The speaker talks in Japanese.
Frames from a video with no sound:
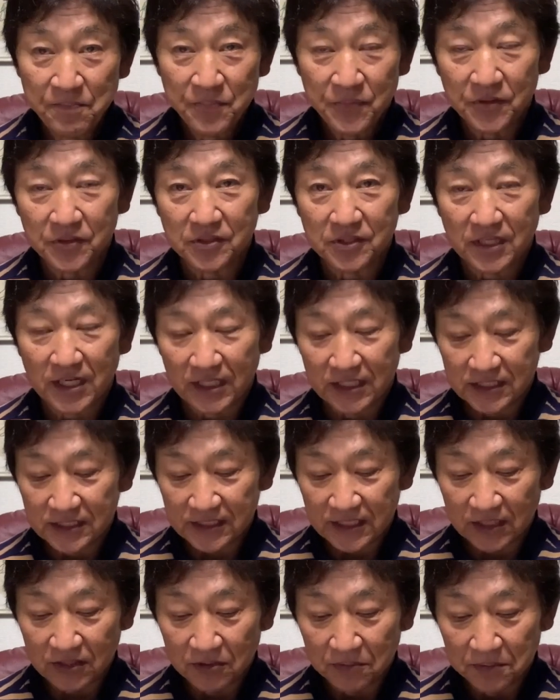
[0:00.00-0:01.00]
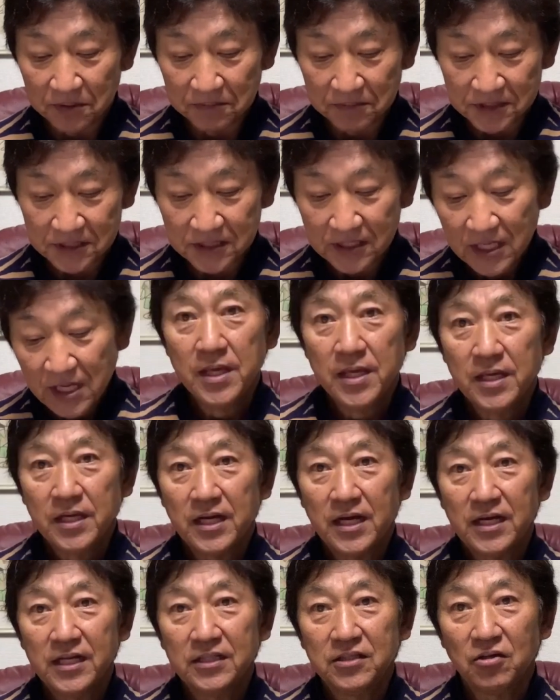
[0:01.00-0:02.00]
いう形だと思います
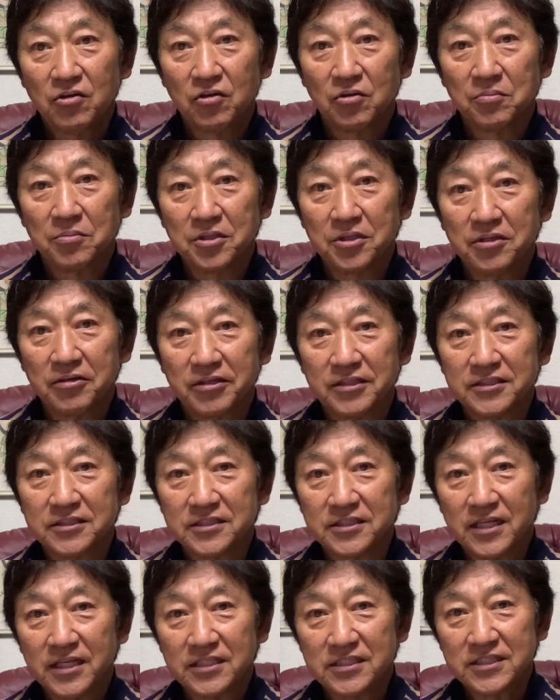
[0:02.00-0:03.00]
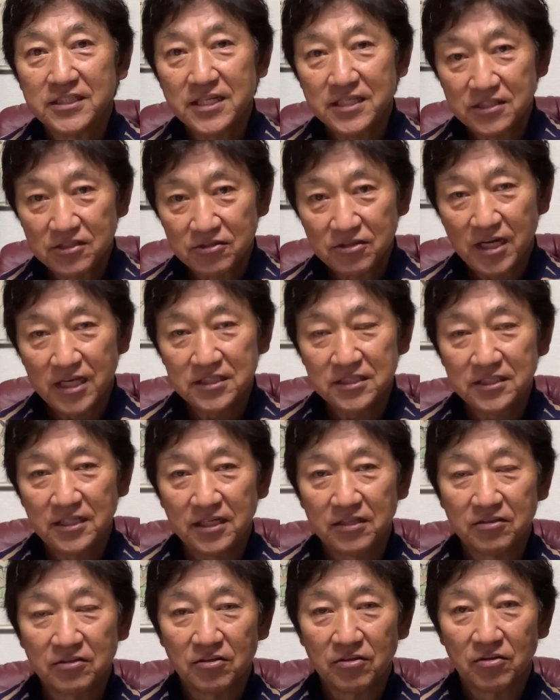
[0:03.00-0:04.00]
彼との思い出はですね2018
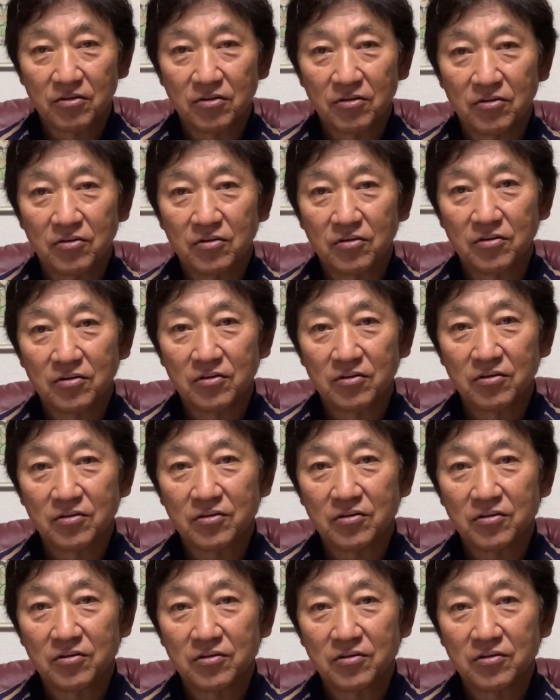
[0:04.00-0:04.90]
年の